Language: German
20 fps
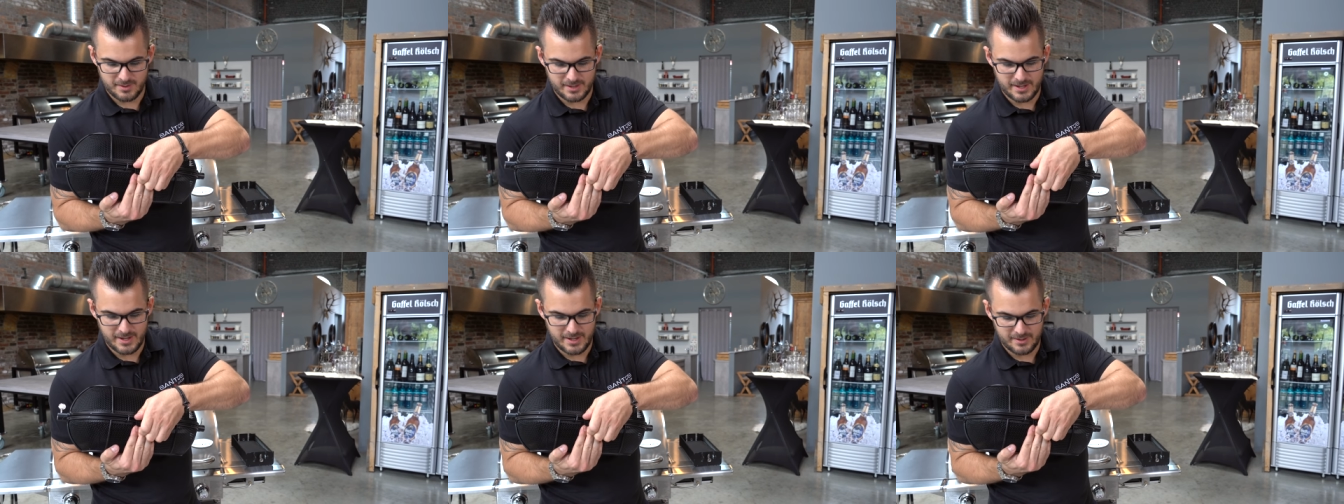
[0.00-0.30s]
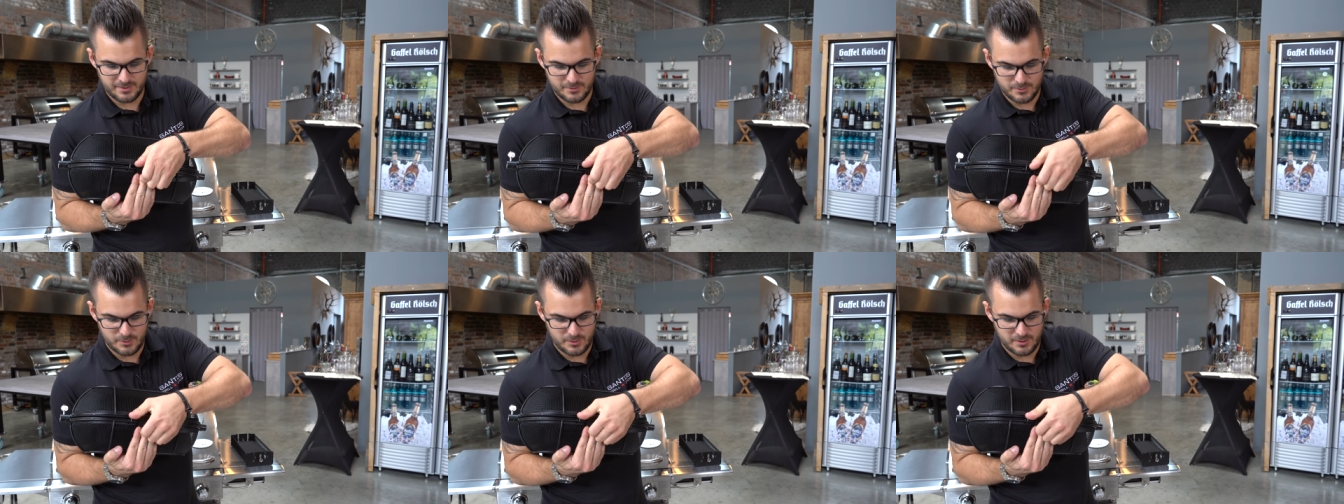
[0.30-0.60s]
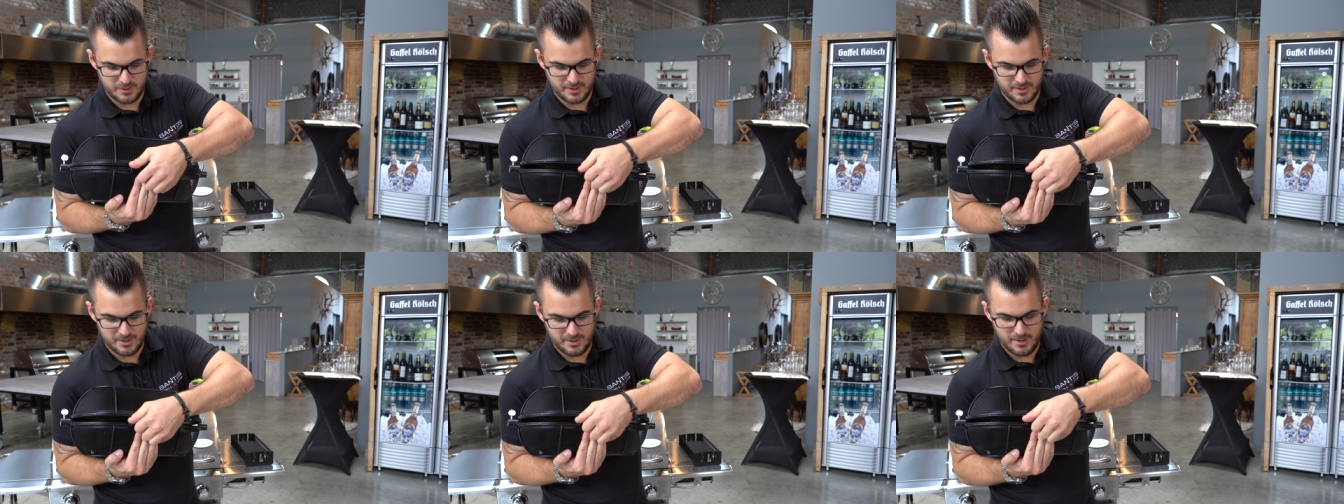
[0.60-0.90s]

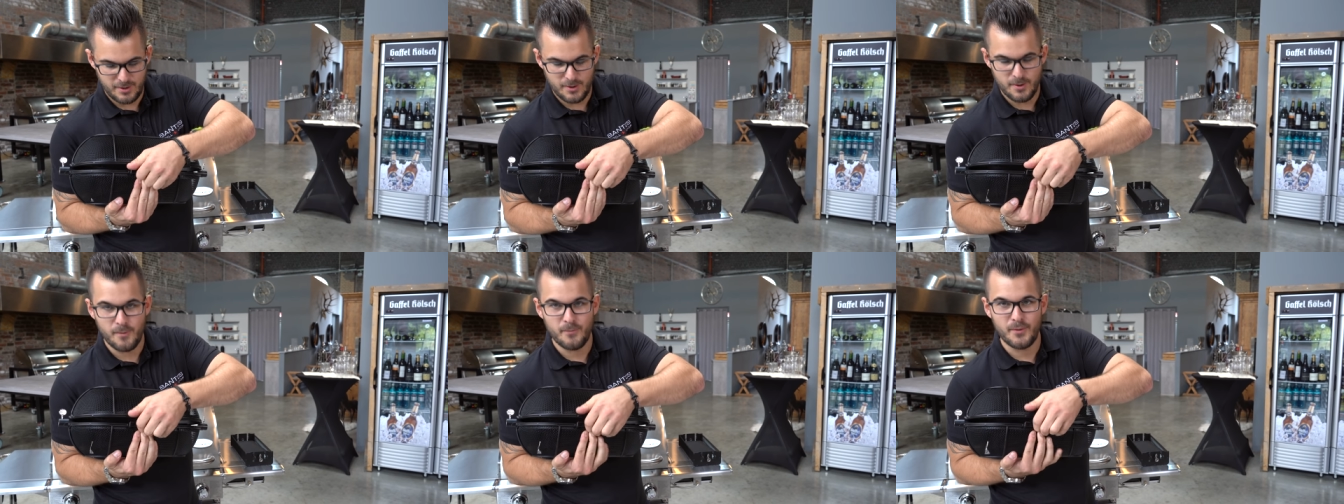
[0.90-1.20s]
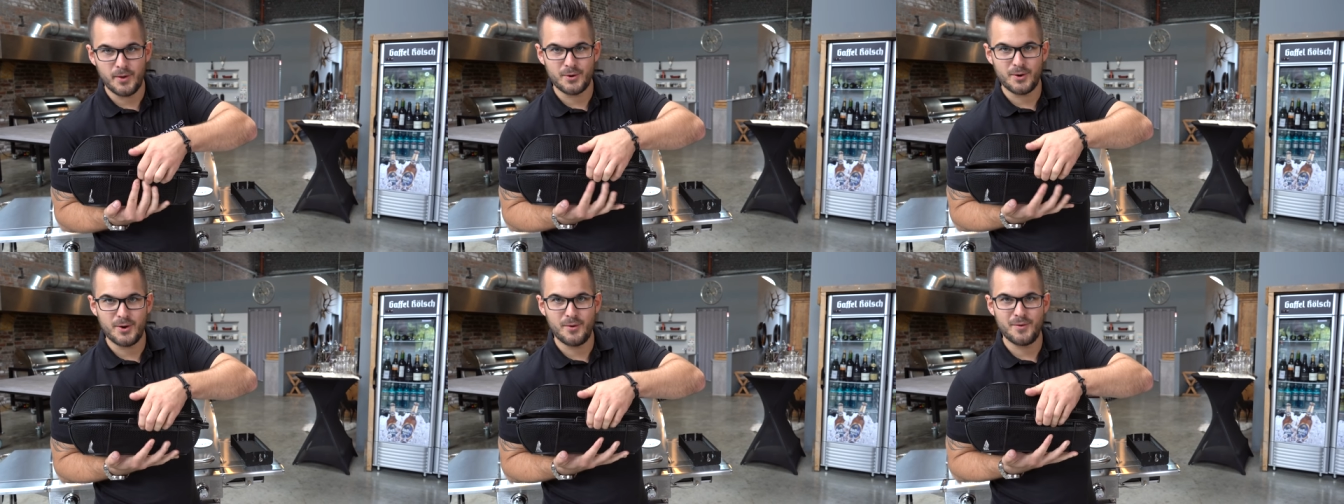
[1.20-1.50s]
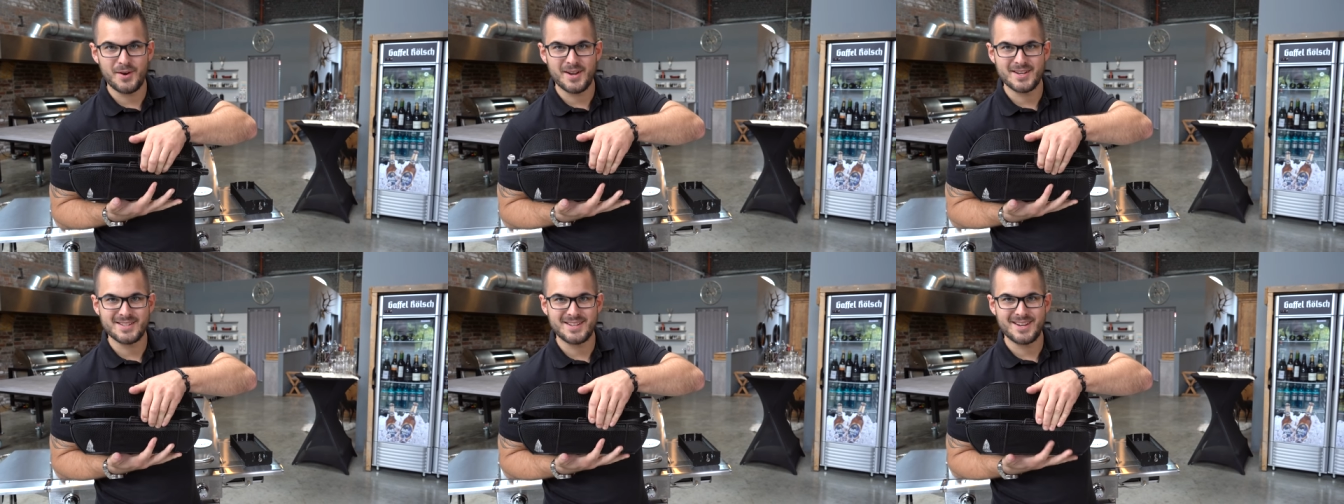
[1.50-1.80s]
gegendrücken und dann
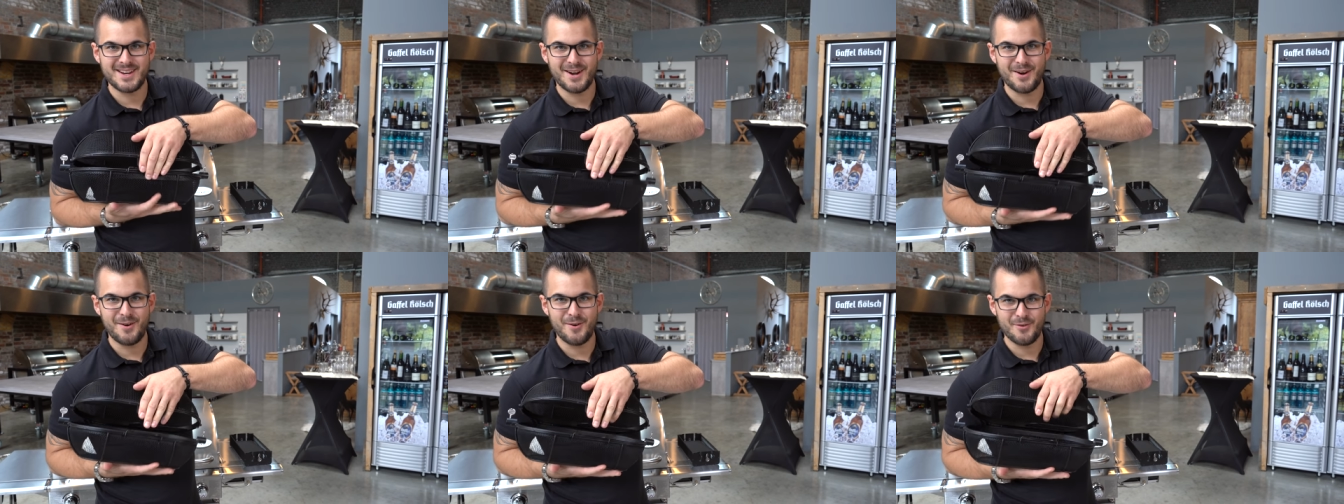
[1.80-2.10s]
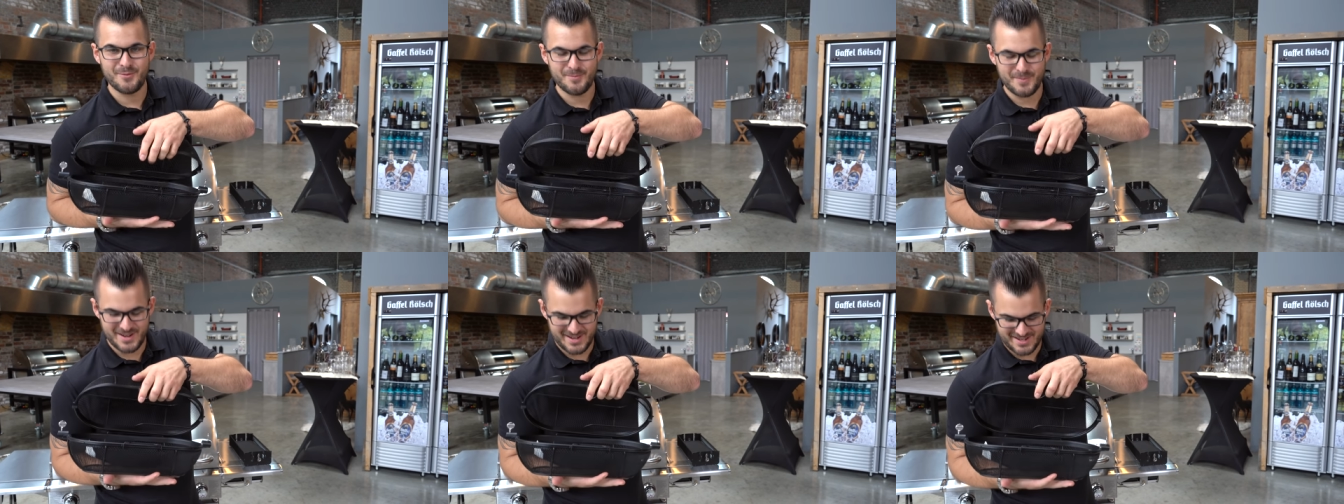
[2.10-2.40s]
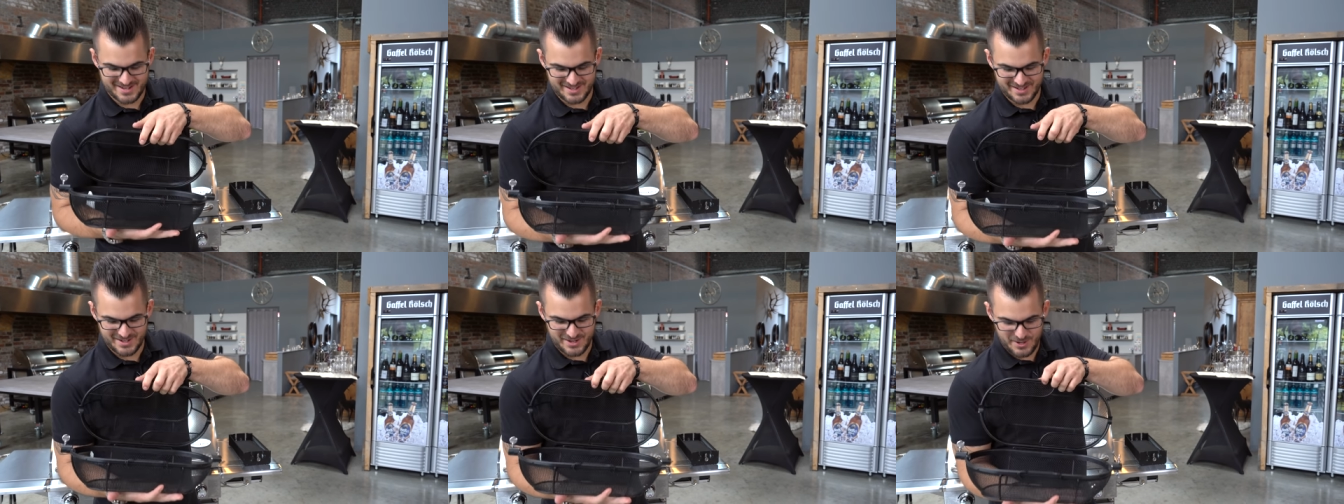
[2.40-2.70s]
können wir das hier
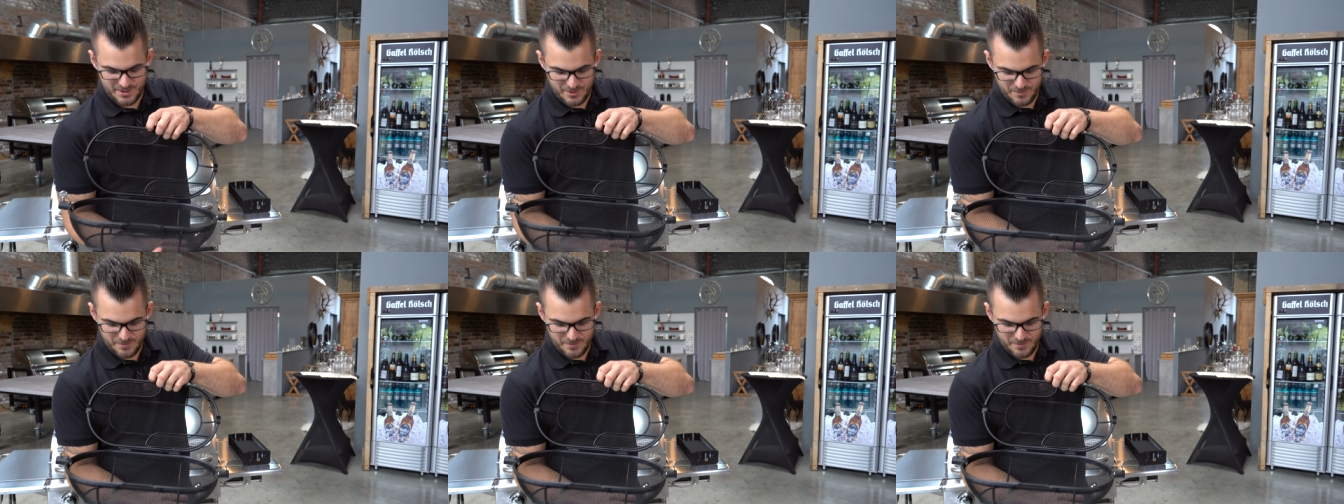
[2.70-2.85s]
aufmachen